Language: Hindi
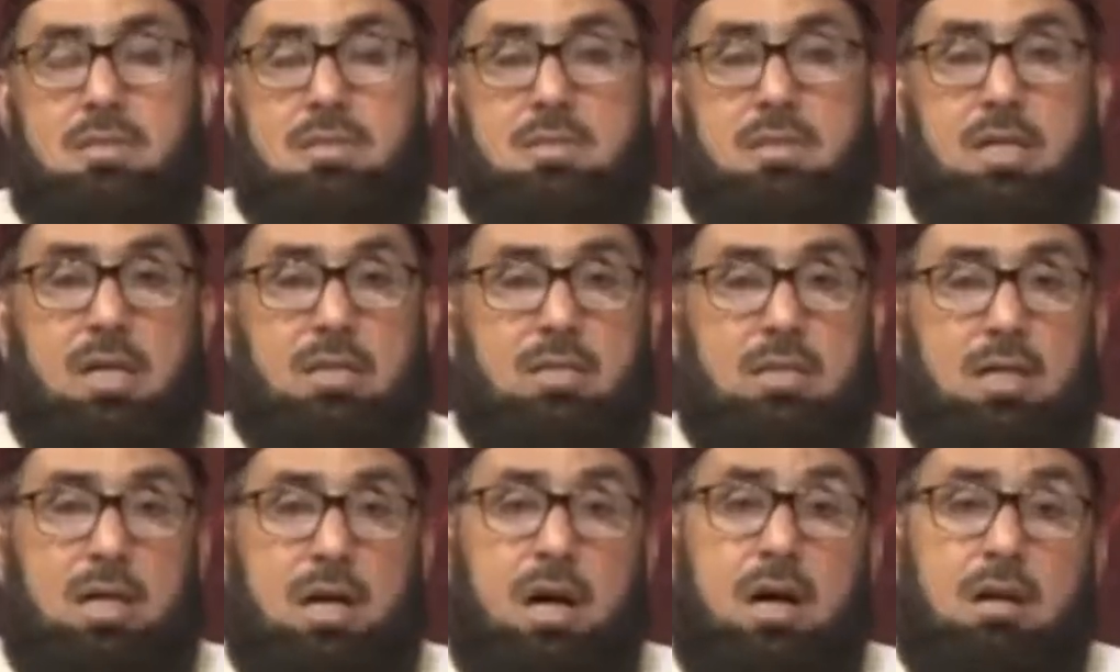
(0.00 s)

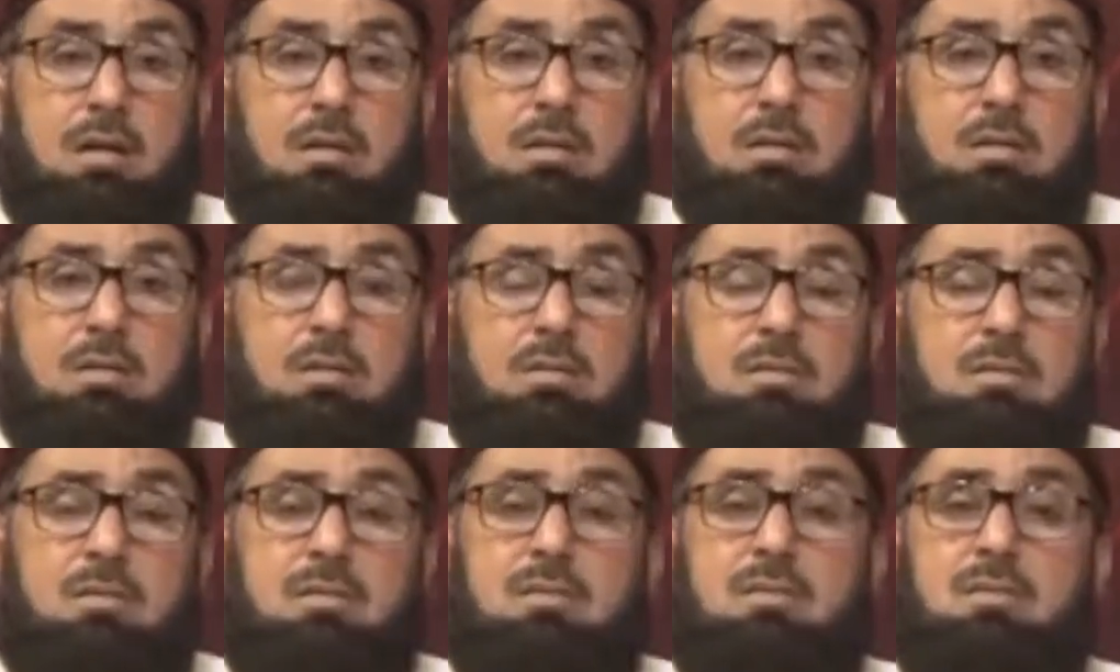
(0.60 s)
ज़ात हक़
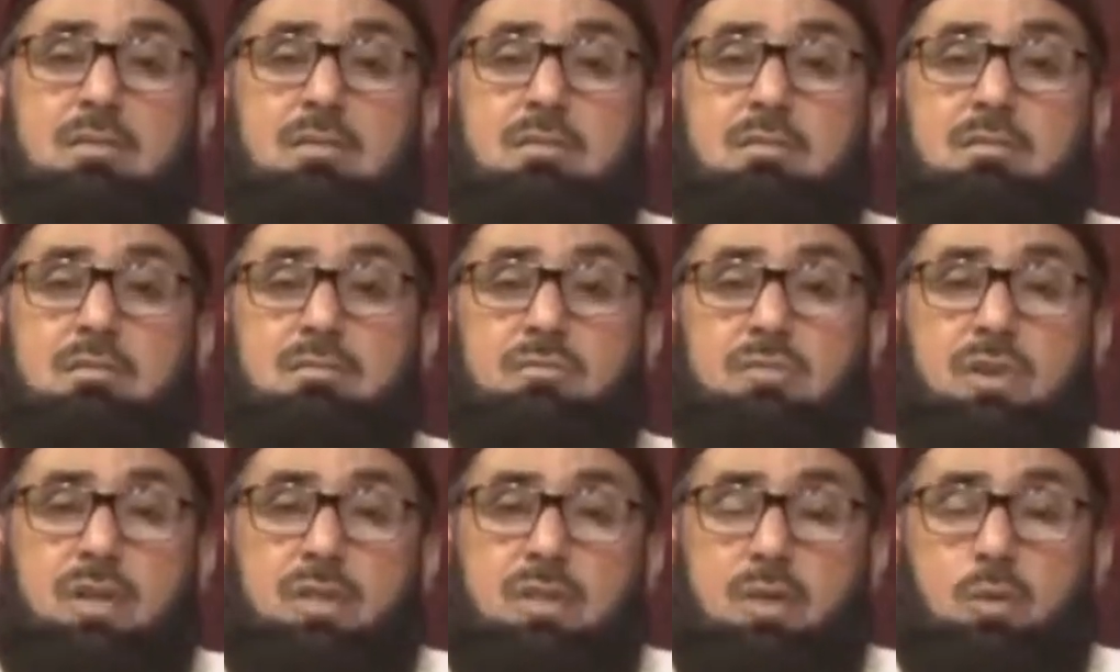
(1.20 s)

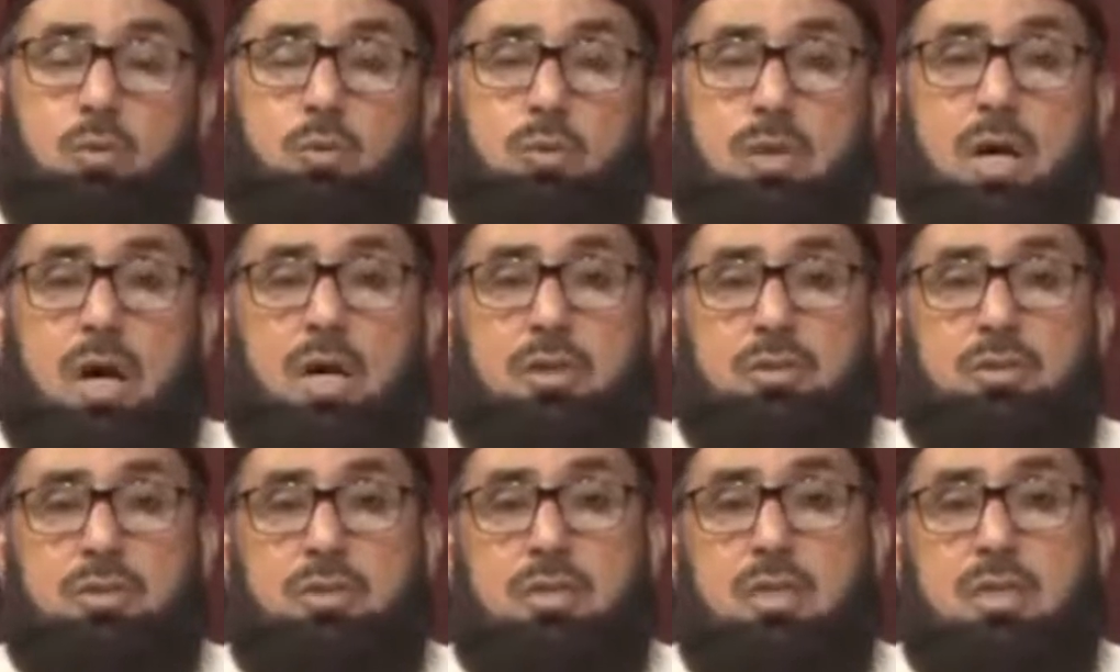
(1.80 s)
वहदउला
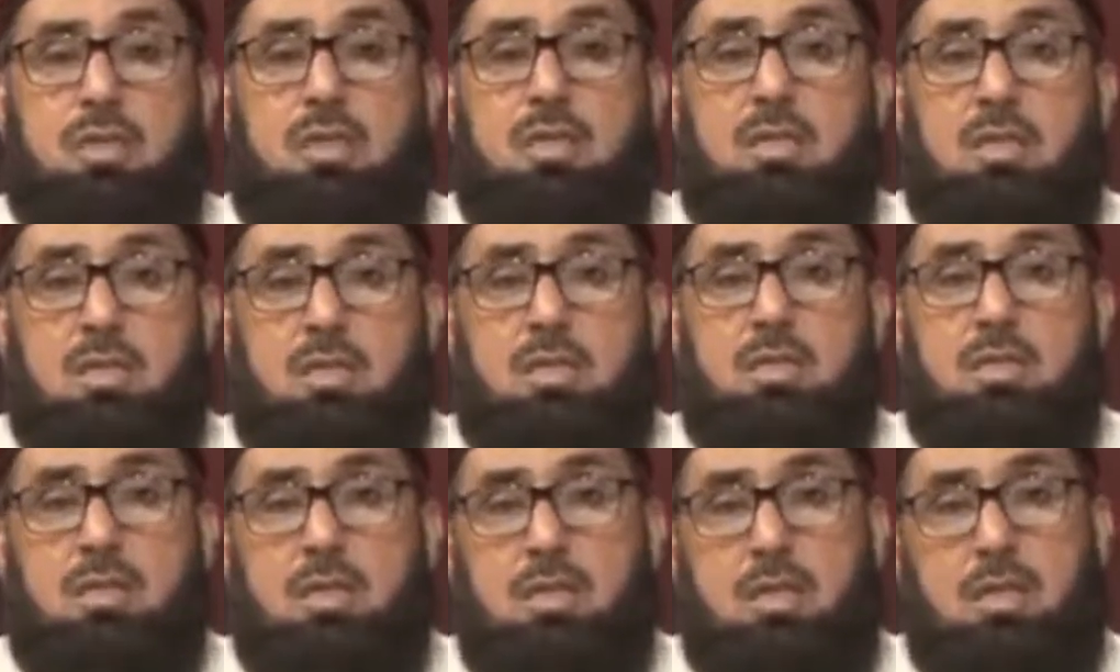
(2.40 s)

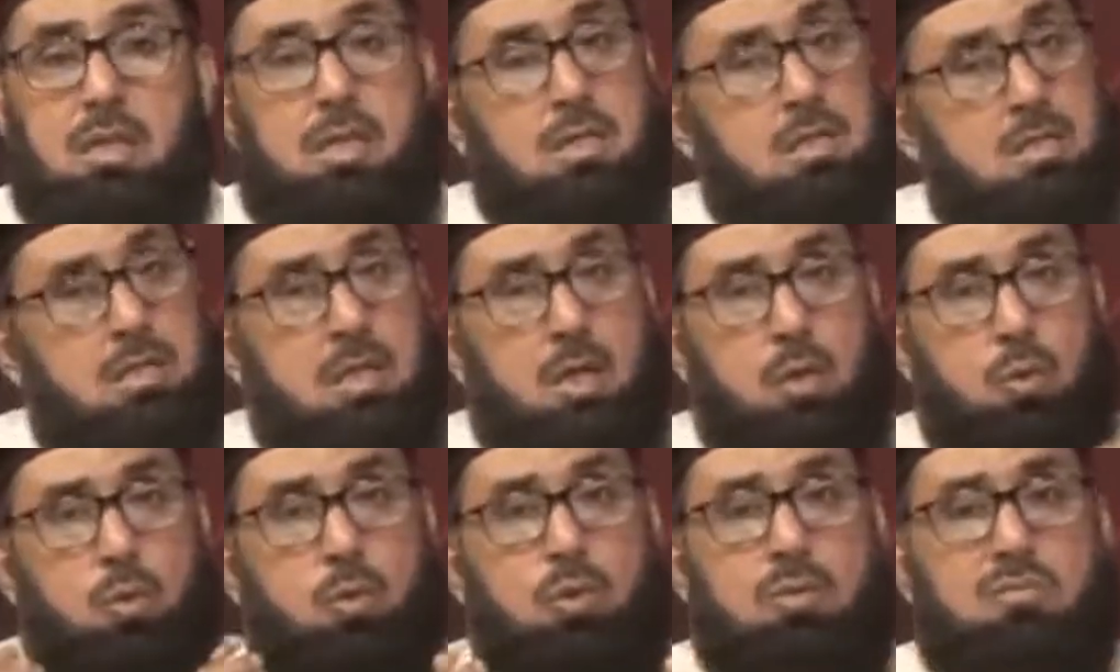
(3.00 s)
शरीक
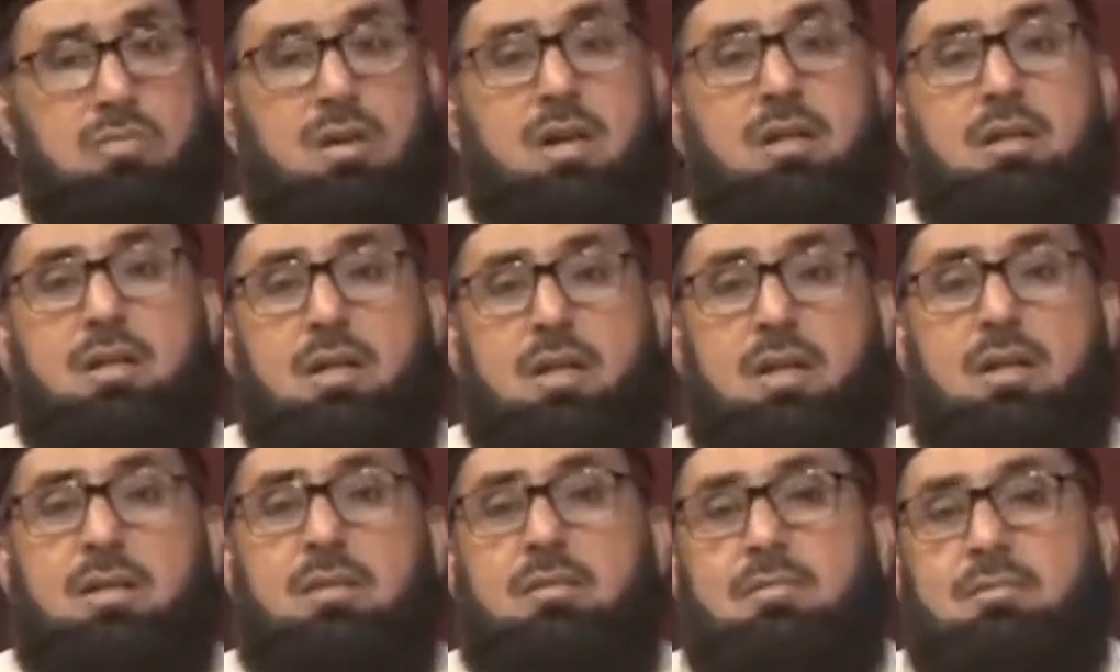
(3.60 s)
इसका उनवान
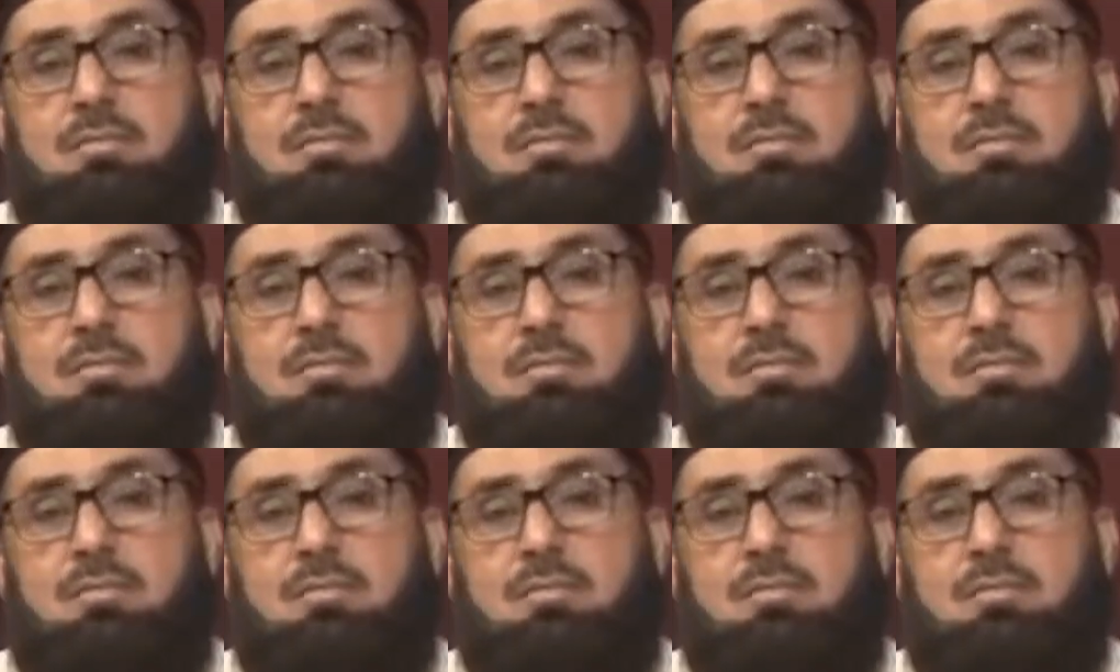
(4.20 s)
है